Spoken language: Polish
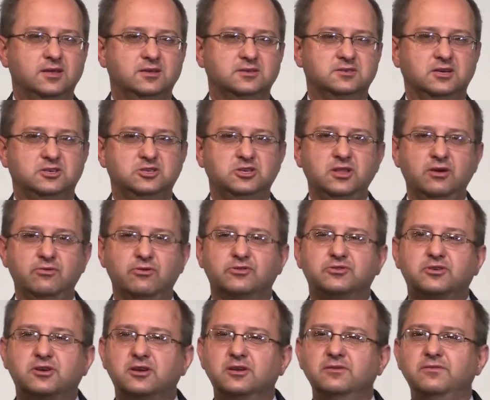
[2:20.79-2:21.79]
zaczynał
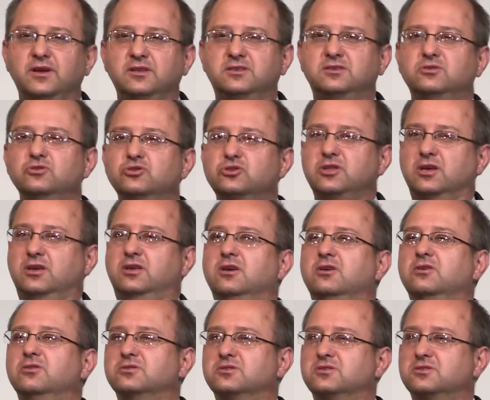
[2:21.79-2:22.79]
odkrywać, cóż
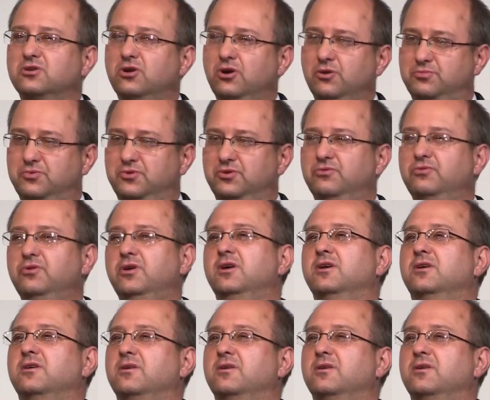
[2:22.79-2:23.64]
takiego zrobił,